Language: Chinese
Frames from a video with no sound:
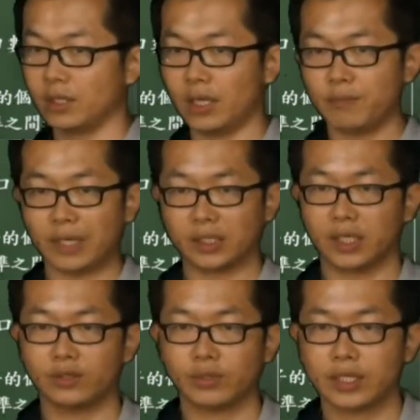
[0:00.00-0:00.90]
里面，哎，每
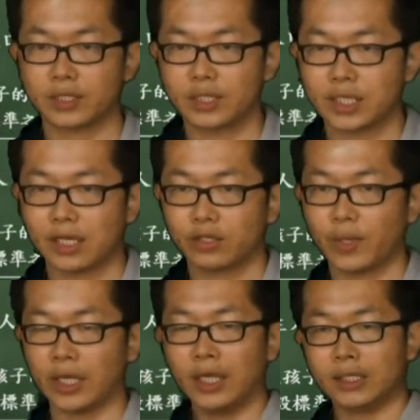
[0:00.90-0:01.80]
天都在增加，
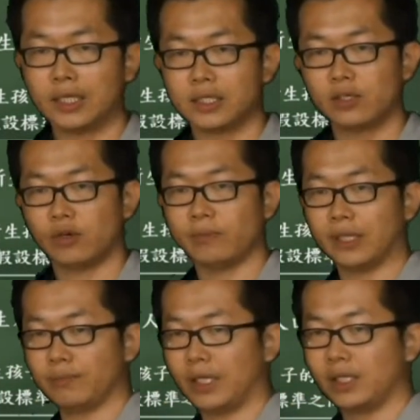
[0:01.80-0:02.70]
对不对？那人口
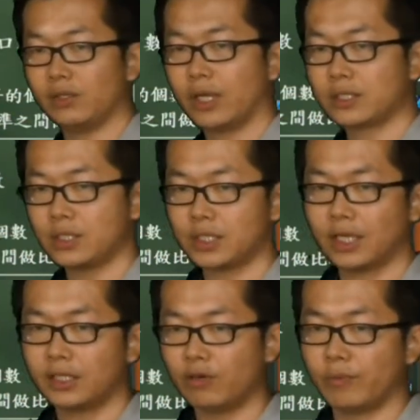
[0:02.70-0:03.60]
每每天都在增
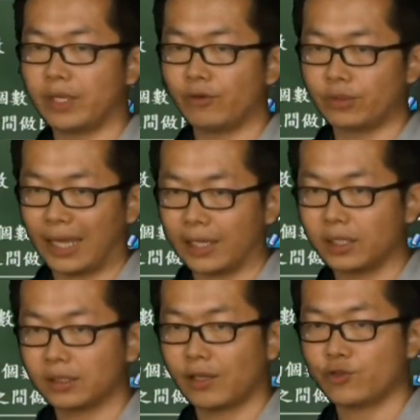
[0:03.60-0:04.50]
加，那我们要哪
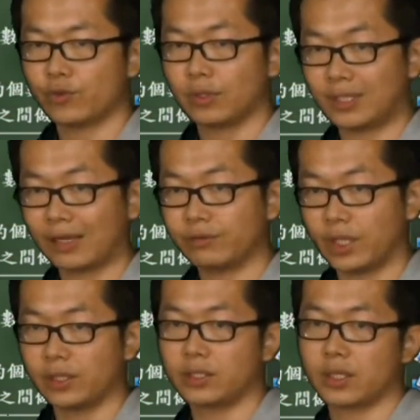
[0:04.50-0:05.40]
一个当做当
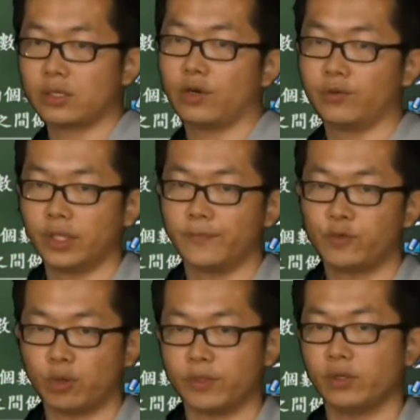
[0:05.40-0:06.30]
年的人口呢？
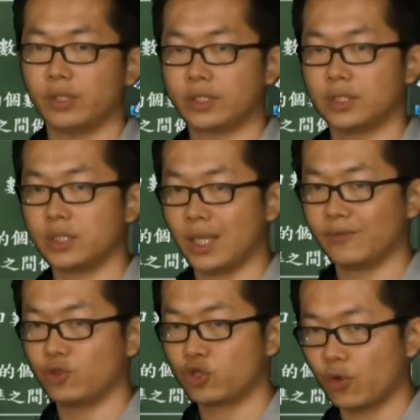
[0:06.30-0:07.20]
我们用的是
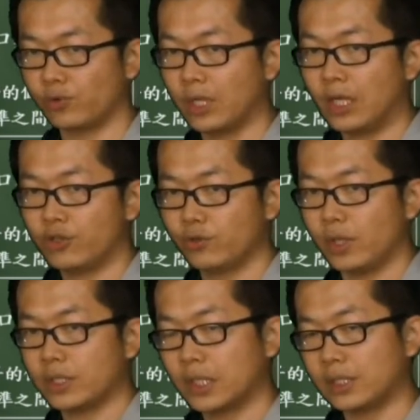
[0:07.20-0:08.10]
年中，注
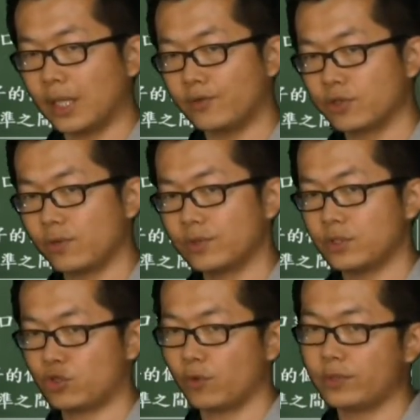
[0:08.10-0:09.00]
意哦，这个年中
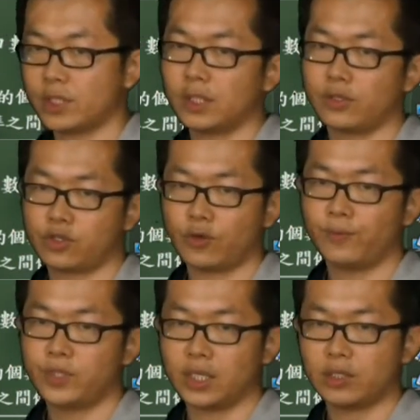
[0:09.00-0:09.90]
是中间的中，
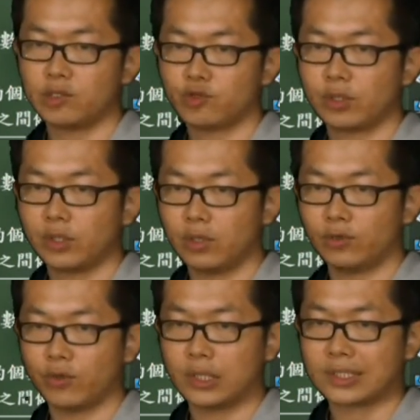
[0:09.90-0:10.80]
也就是说
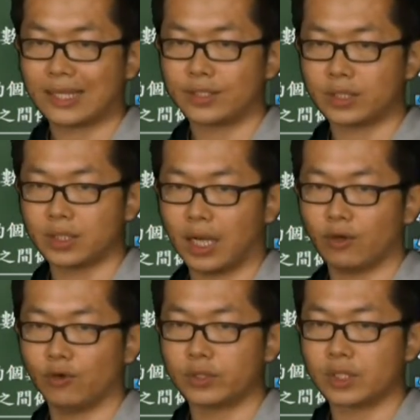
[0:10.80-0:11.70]
六月三十
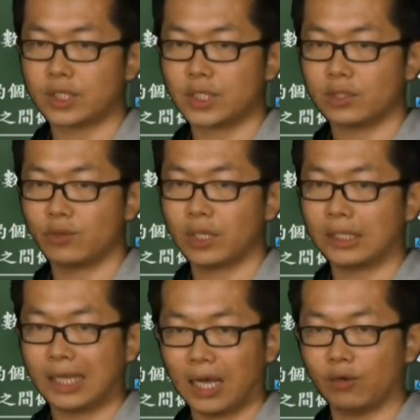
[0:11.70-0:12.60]
号或者七月
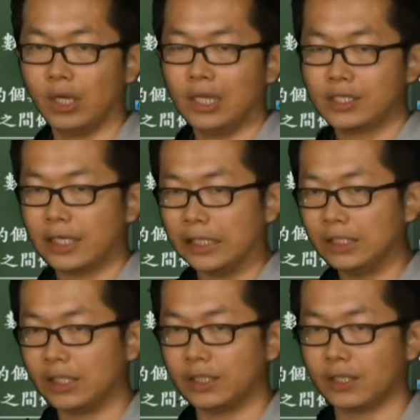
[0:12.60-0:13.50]
一号，在
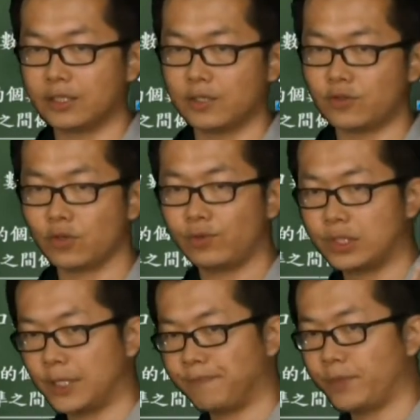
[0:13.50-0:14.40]
一年的正
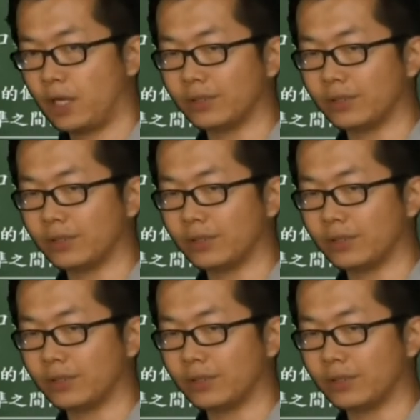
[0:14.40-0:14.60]
中间，